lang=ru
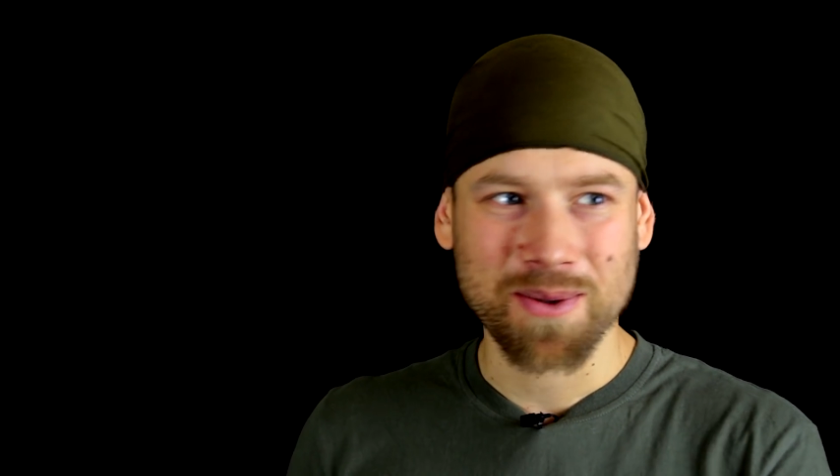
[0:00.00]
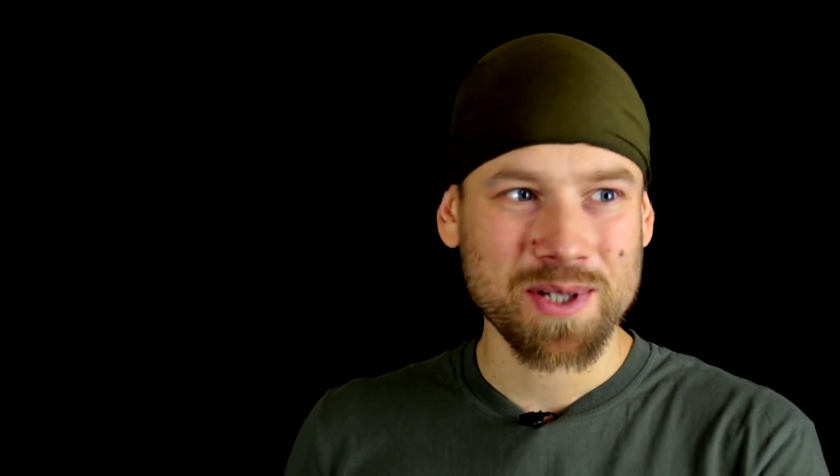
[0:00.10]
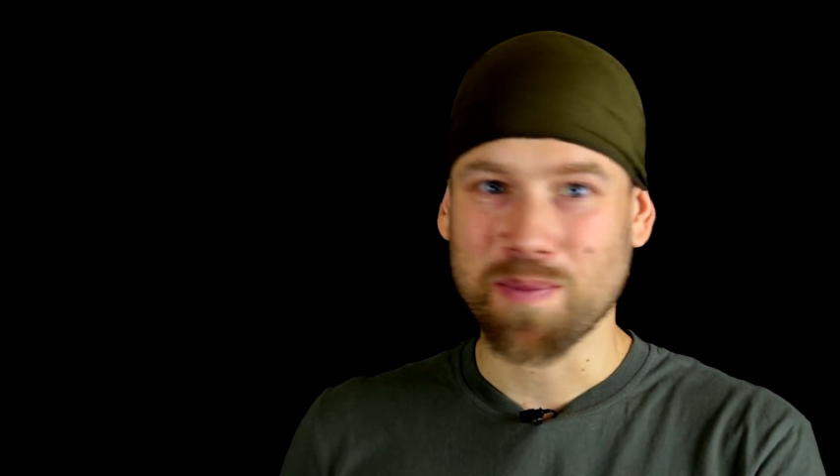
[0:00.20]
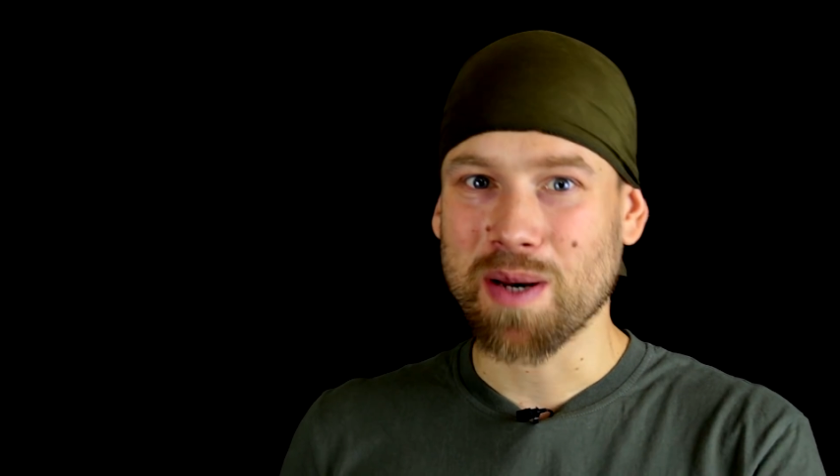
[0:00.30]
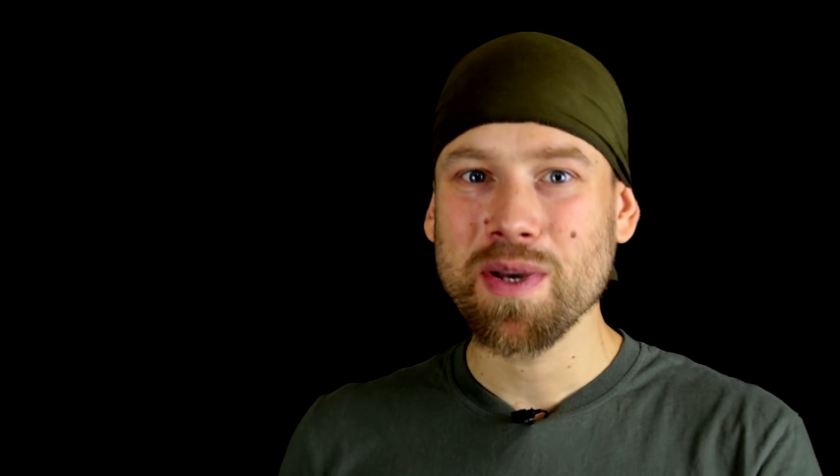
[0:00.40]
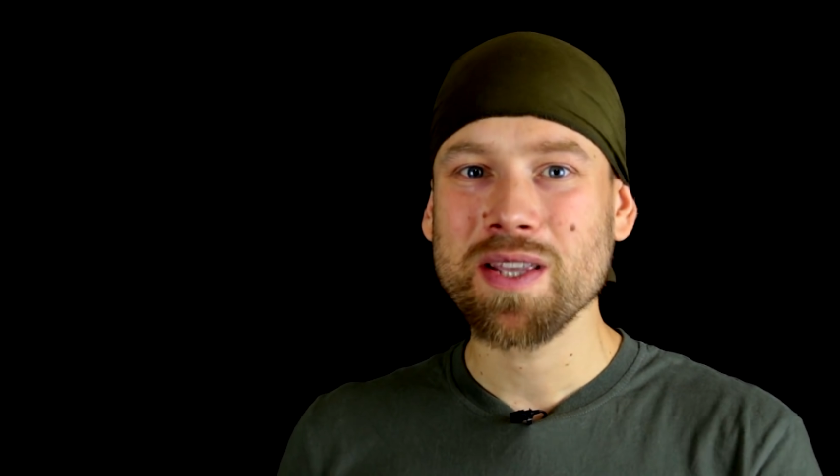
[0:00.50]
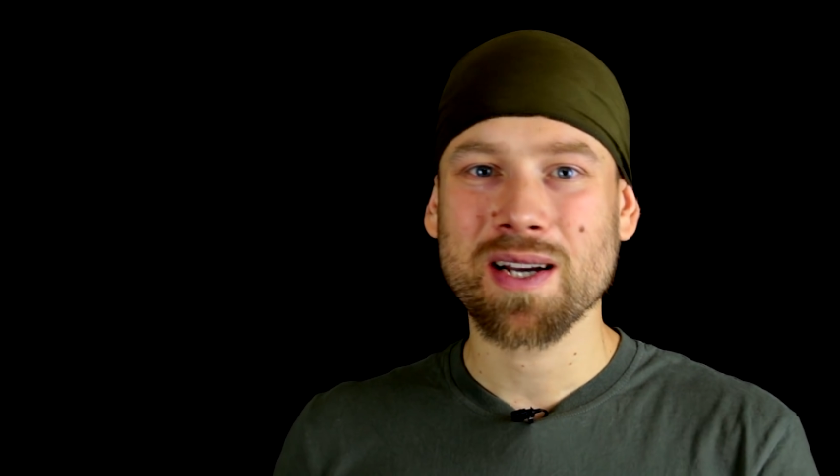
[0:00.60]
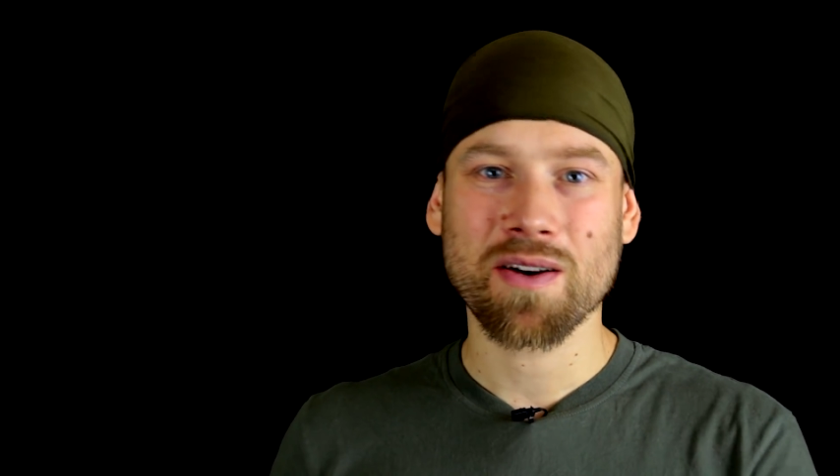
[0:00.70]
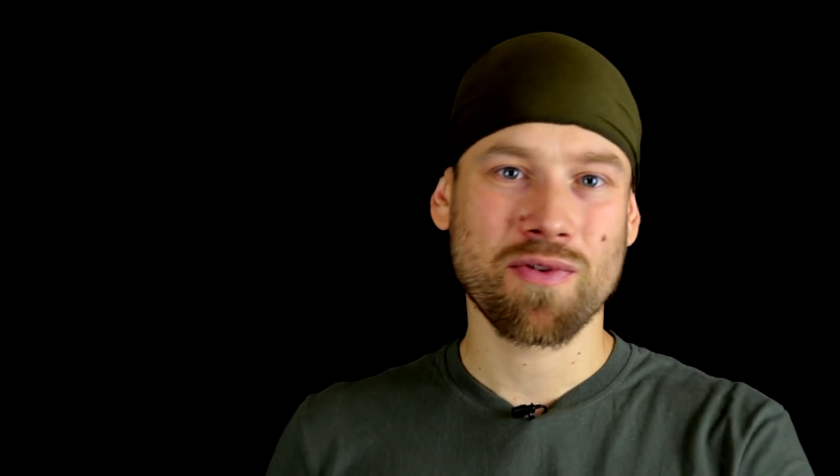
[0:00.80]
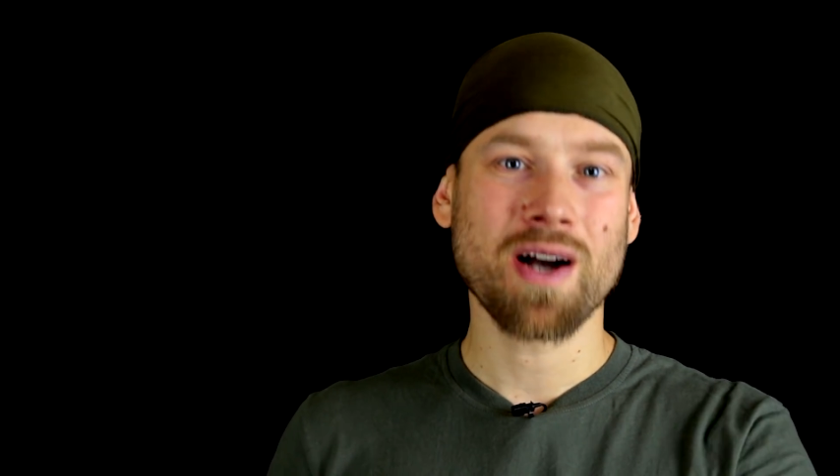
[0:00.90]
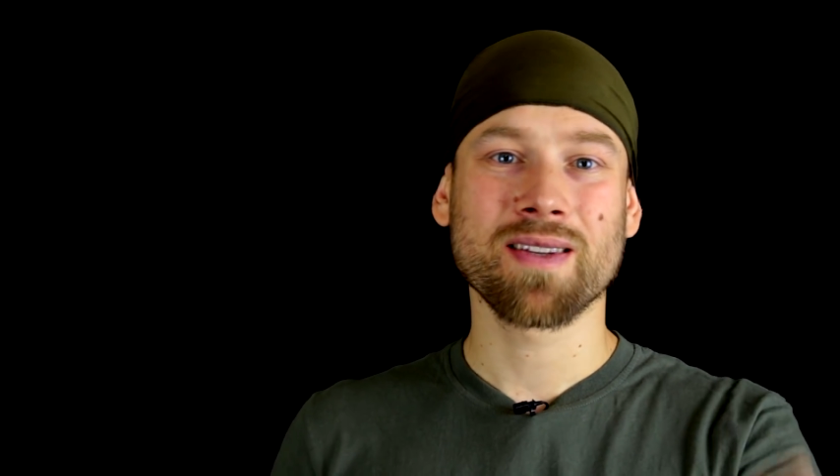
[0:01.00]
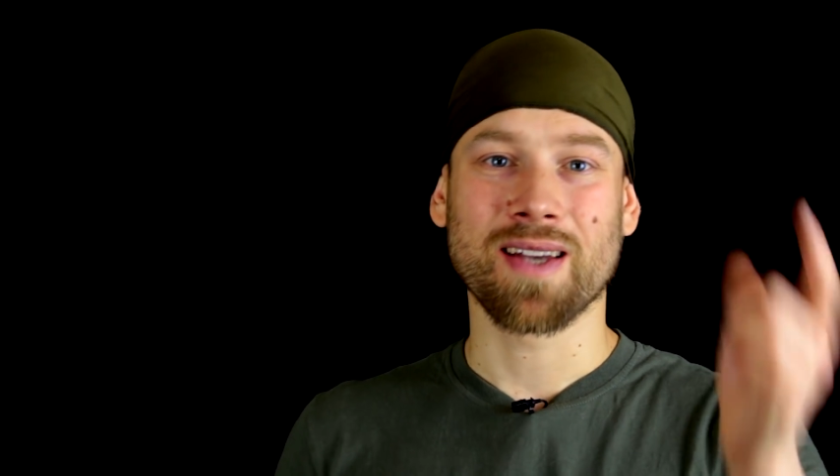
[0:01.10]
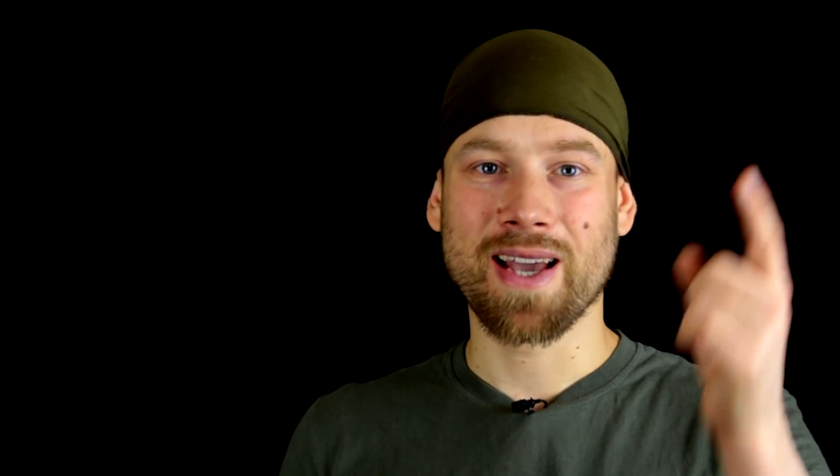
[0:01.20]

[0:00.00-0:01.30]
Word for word: То есть примите как факт,